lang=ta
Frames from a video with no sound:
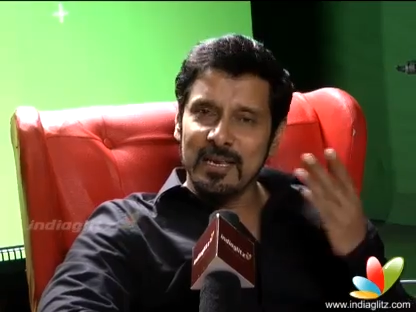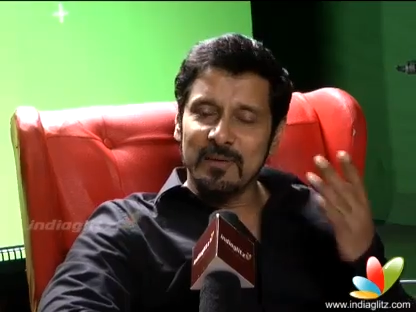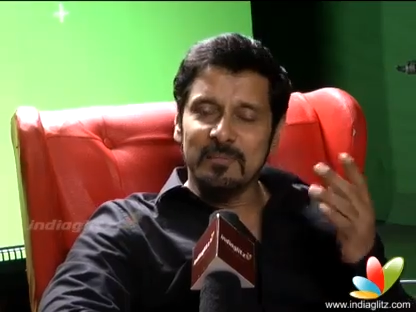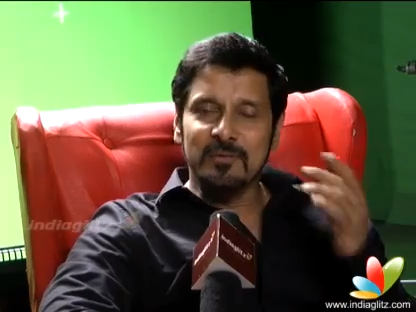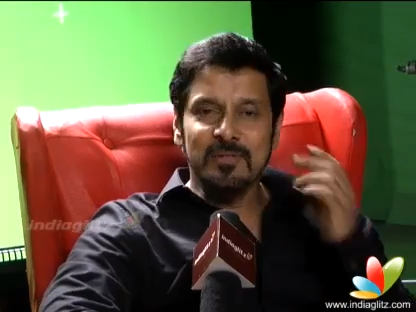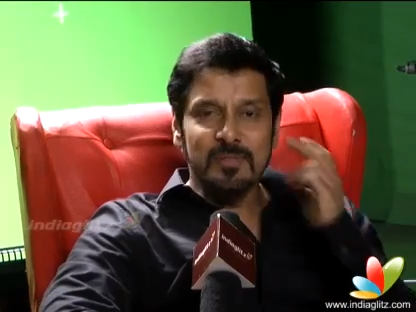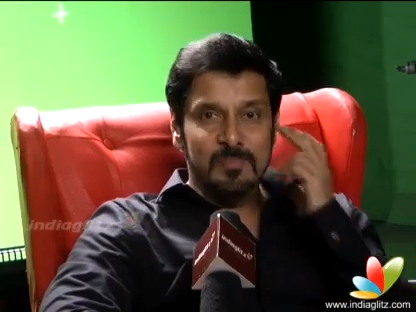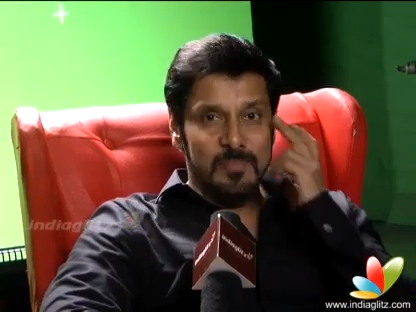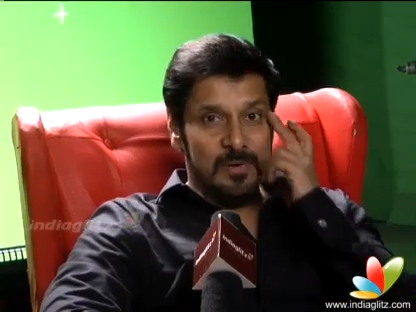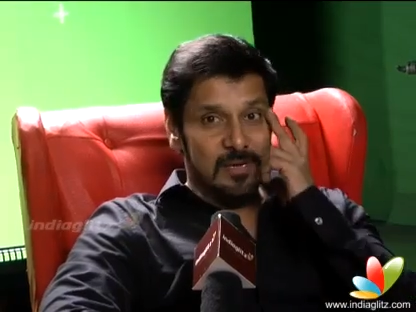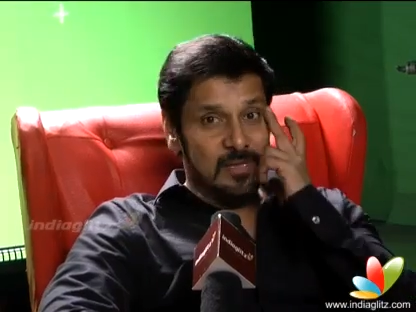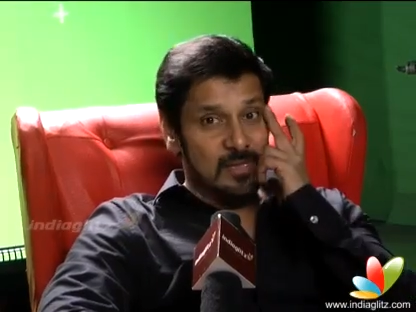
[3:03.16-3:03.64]
அது
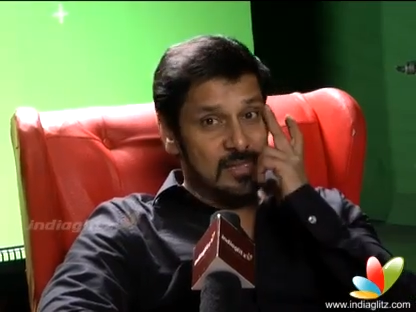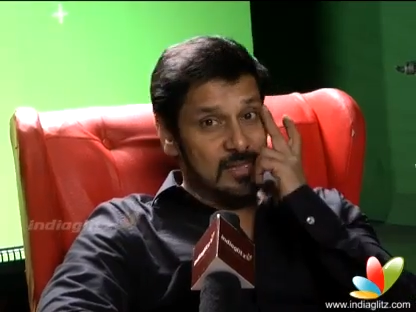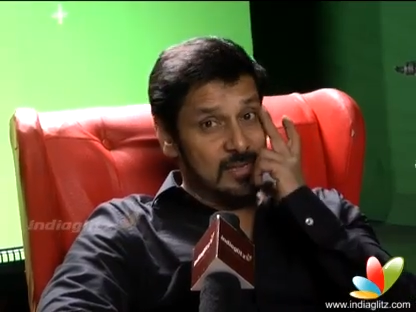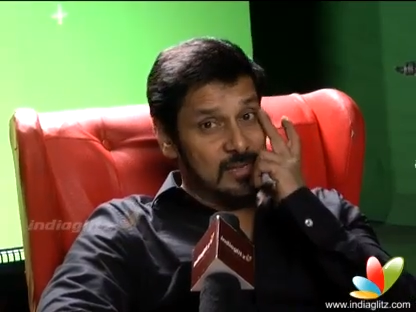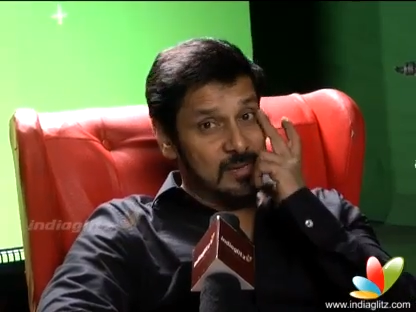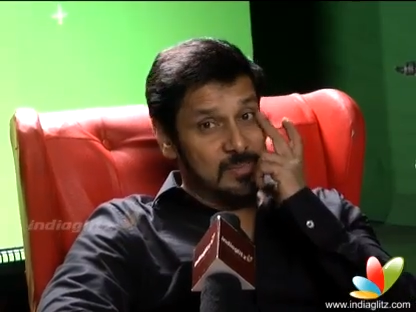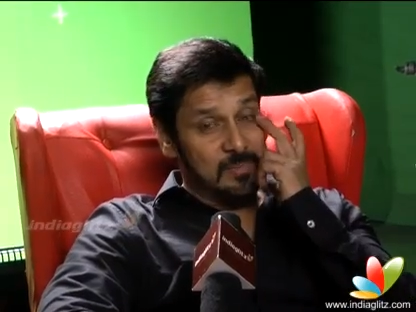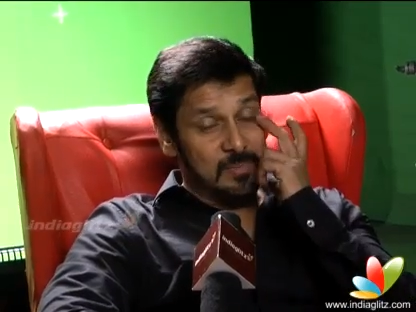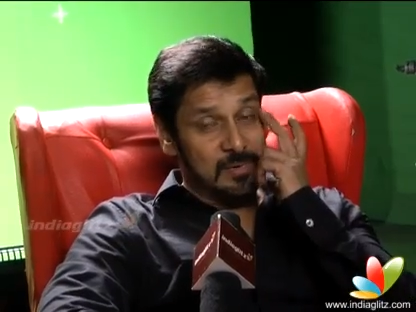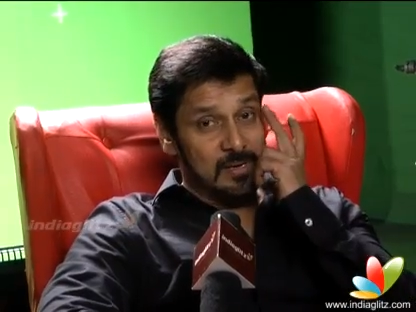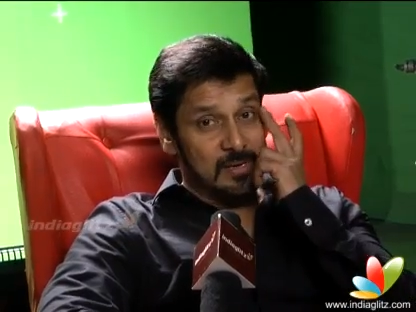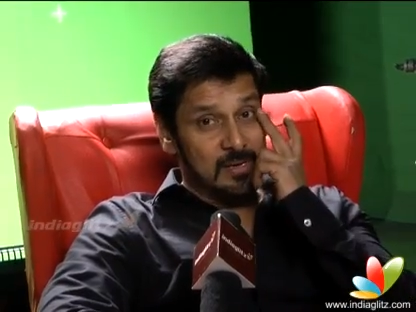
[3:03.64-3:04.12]
எல்லாமே இந்த
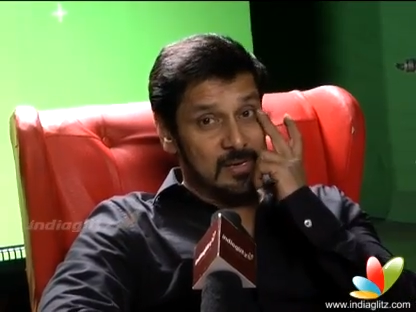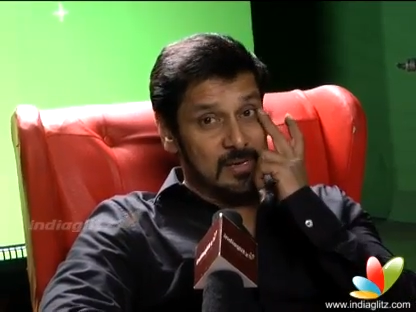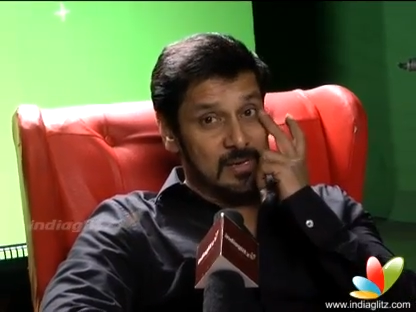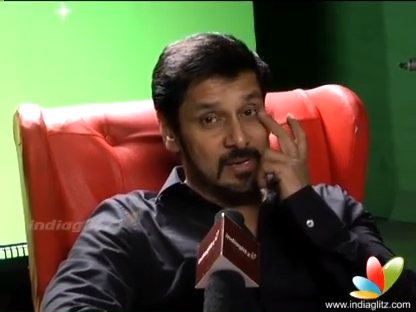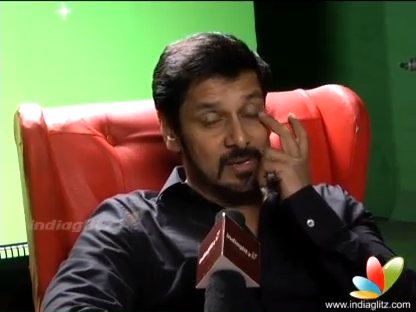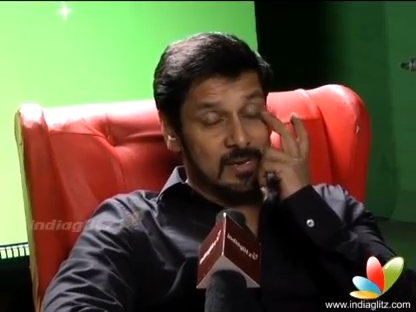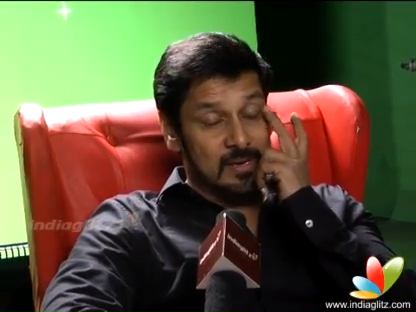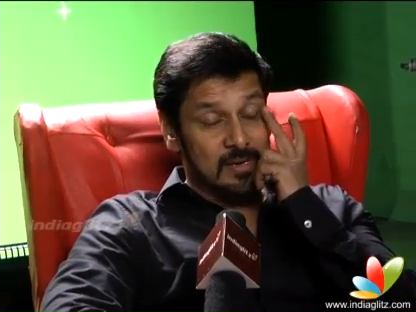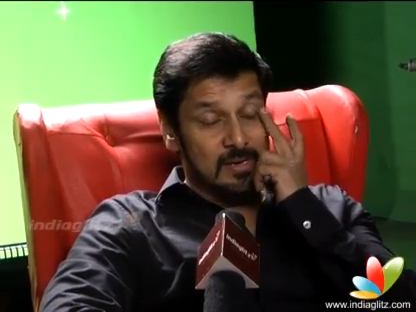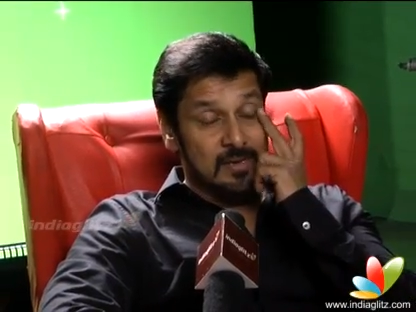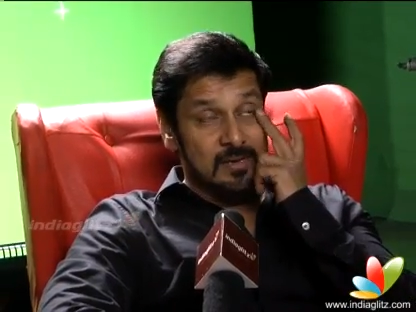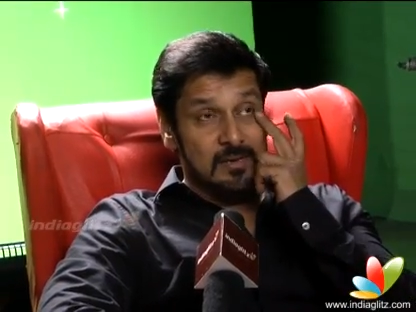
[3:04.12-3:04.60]
படத்தில் பா
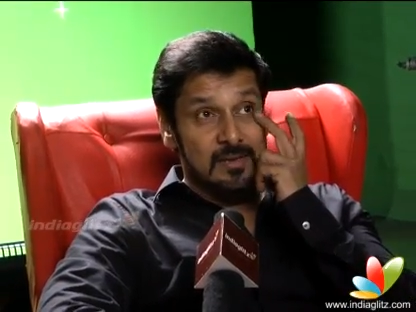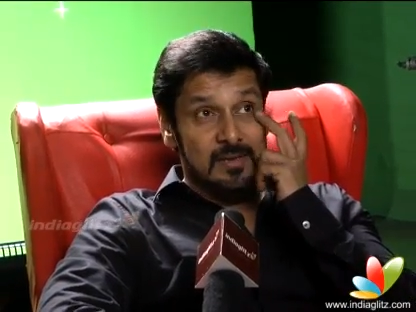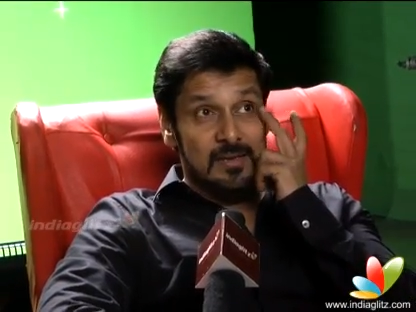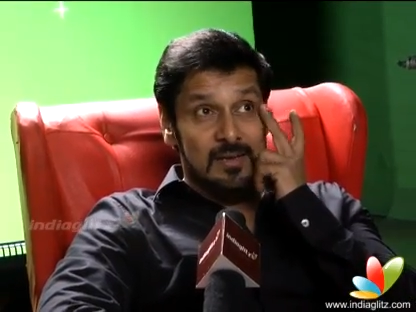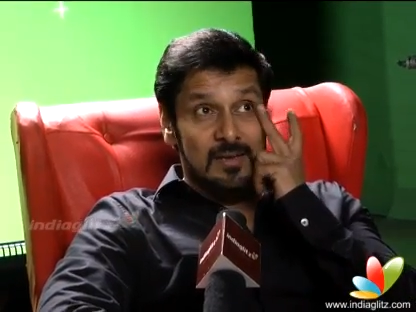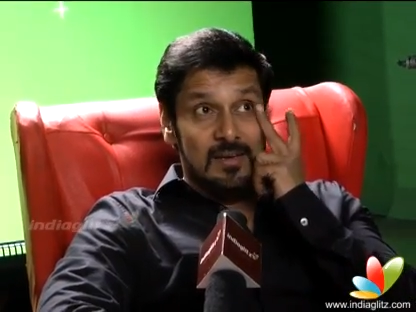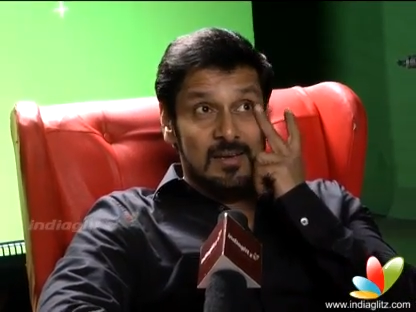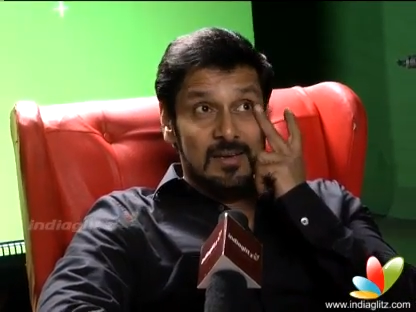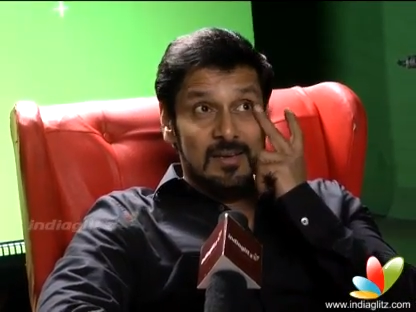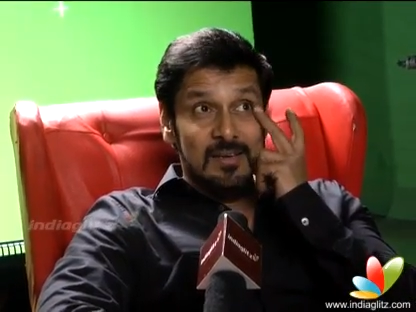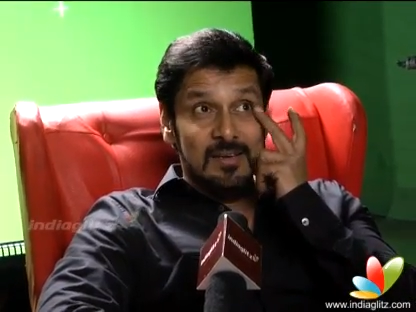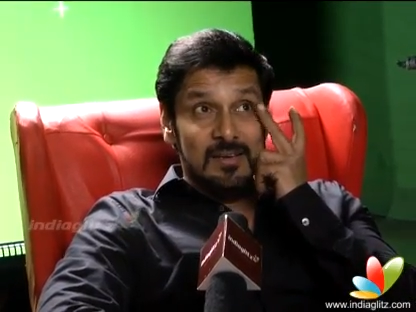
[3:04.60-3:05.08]
இருக்குது
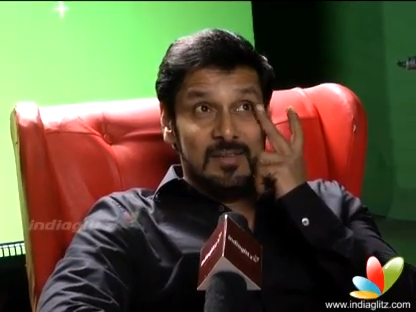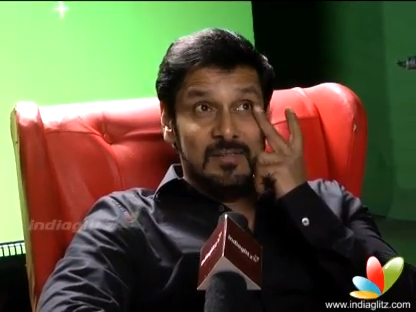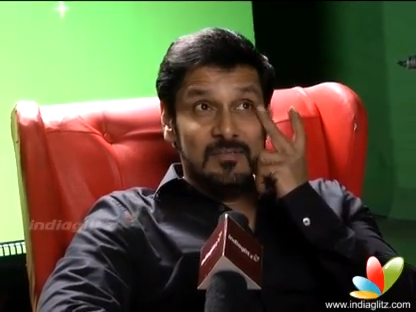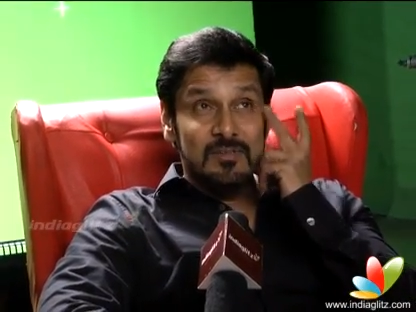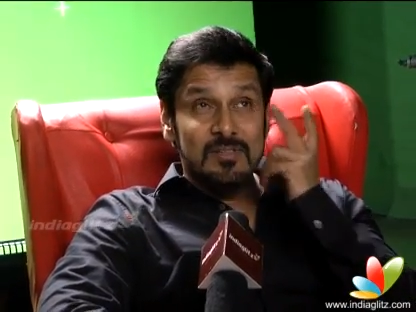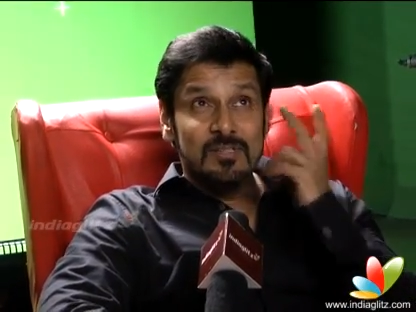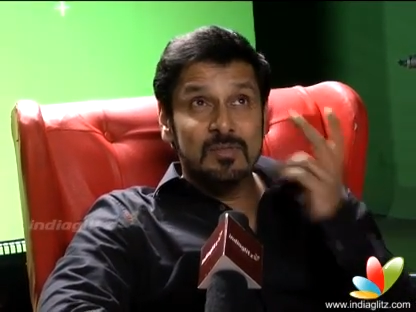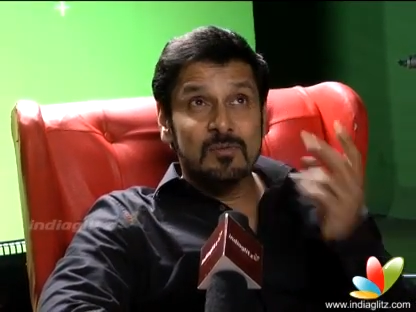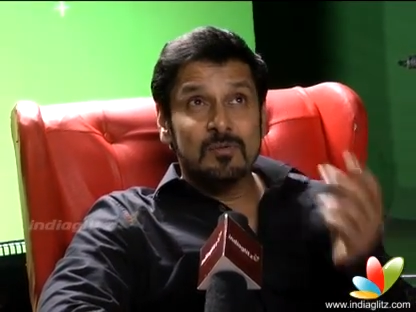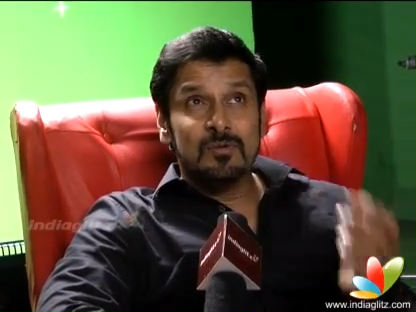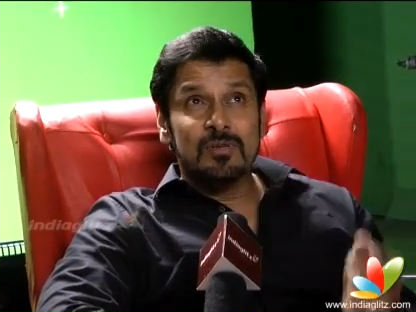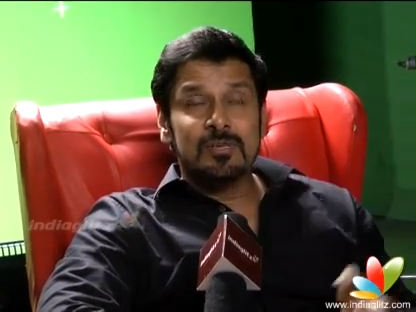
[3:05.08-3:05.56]

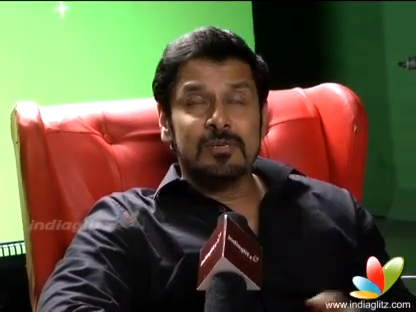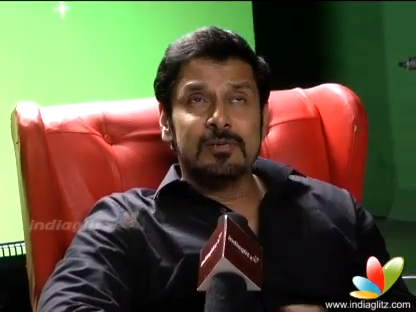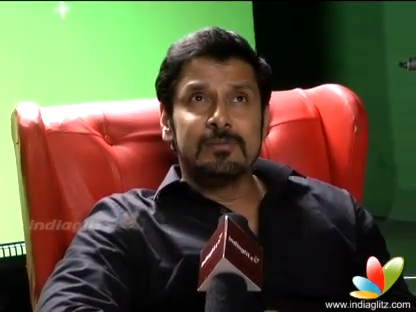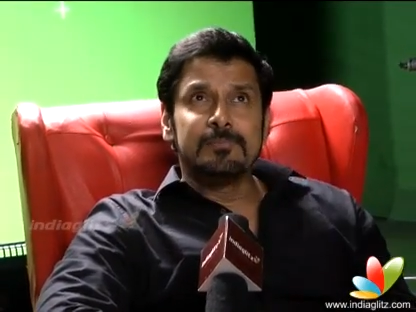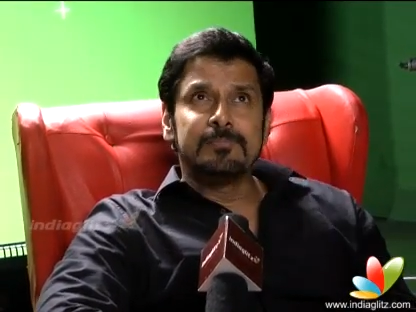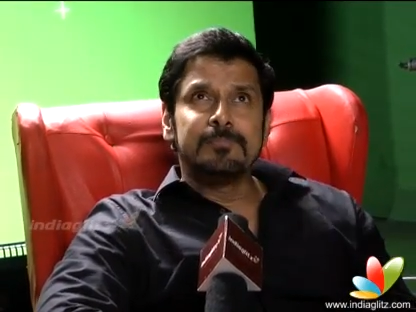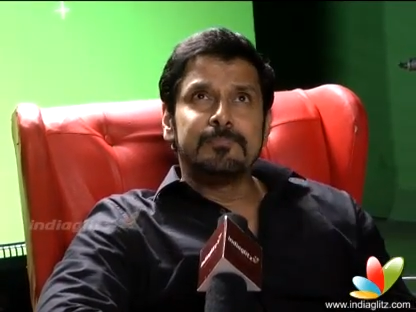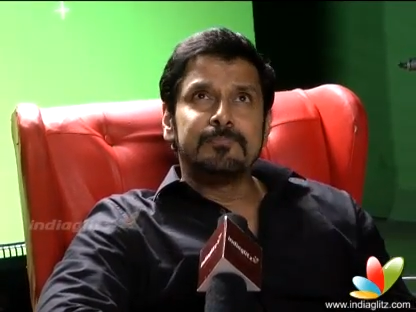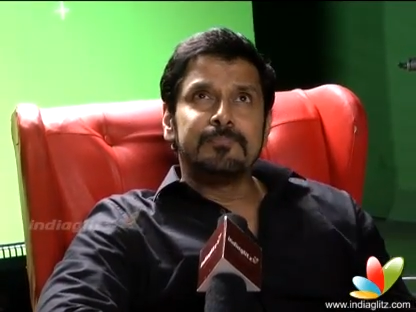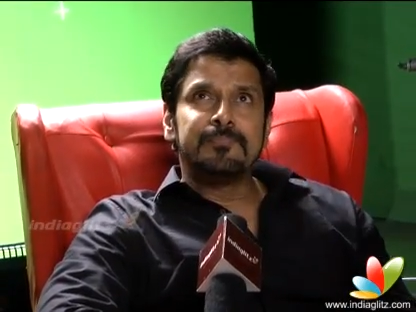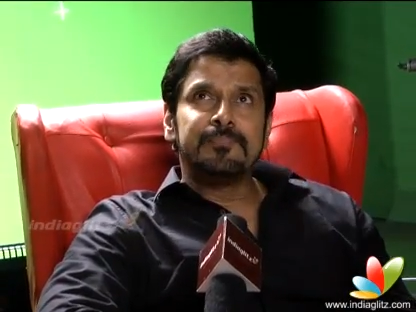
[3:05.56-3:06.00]
இது வந்து ஒரு